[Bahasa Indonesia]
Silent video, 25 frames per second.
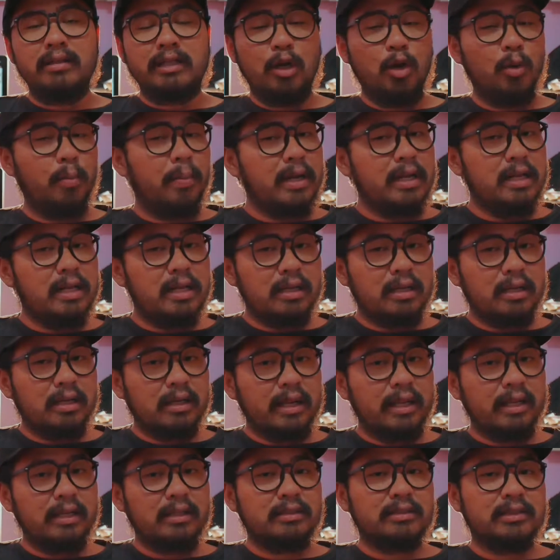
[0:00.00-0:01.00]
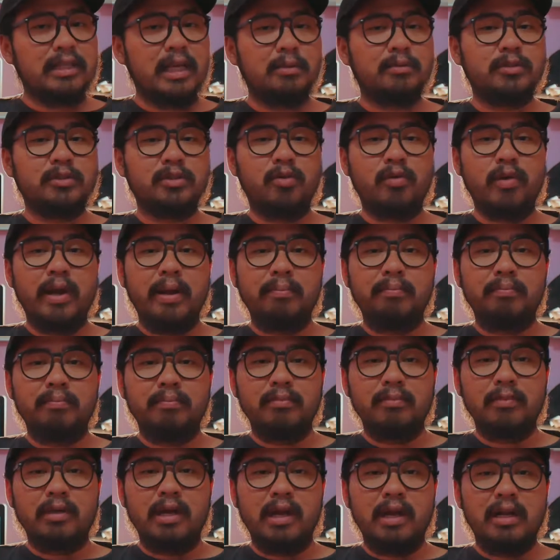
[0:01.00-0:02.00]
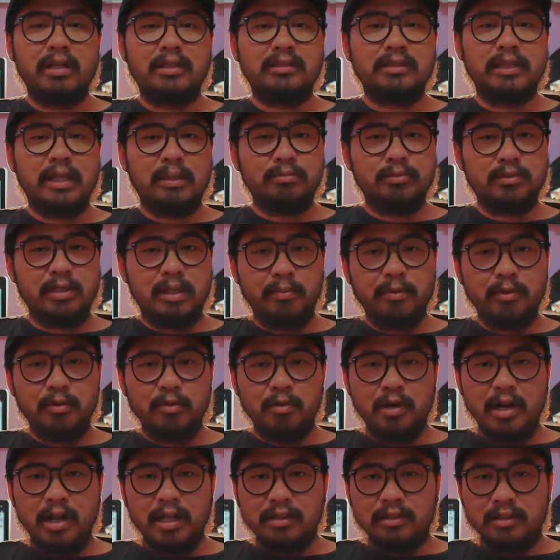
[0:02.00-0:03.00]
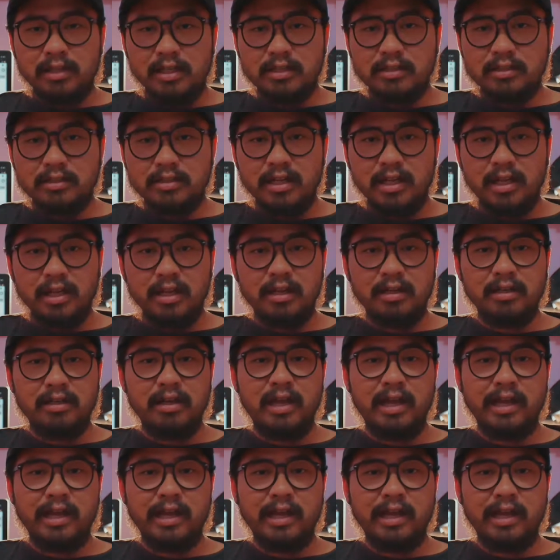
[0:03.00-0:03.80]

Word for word: jangan lupa di klik subscribe karena subscribe itu gratis dan